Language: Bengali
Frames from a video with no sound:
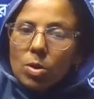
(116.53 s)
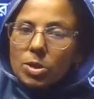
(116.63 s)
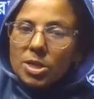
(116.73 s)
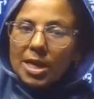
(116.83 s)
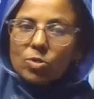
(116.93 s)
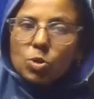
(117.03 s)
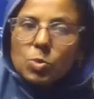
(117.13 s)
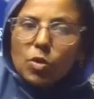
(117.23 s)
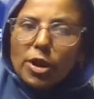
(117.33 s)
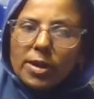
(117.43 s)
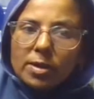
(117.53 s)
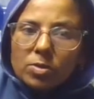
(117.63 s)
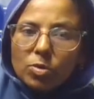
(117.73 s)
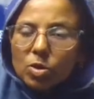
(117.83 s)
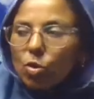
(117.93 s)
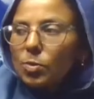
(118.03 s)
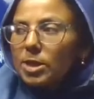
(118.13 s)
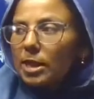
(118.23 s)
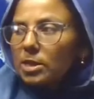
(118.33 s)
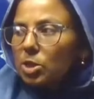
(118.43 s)
ছাত্রজীবনেই উনি
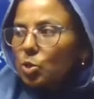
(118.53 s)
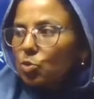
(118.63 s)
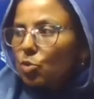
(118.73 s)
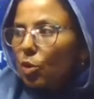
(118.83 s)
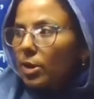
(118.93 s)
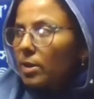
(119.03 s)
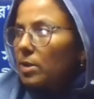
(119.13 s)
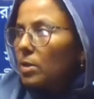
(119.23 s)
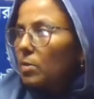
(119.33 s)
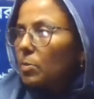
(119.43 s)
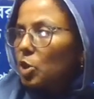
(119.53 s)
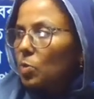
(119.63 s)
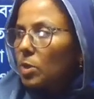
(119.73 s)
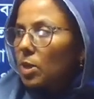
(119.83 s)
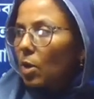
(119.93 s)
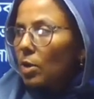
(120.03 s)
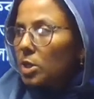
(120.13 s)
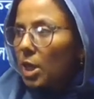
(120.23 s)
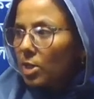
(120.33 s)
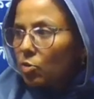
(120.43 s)
কবিতা লিখতে শুরু করেন বিশ্ববিদ্যালয়ের
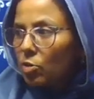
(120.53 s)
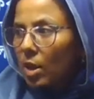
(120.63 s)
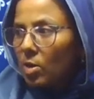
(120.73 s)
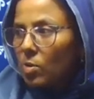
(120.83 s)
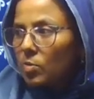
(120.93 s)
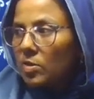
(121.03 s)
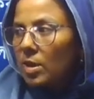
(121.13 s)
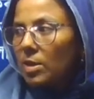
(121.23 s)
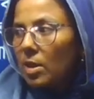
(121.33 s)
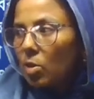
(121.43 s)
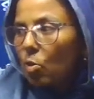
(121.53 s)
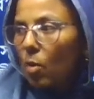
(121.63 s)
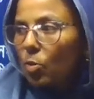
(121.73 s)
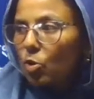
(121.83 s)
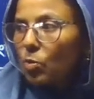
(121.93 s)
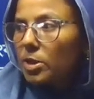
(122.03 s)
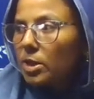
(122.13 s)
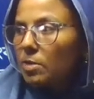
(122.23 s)
ছাত্র থাকা অবস্থায় তার প্রবর কবিতাটি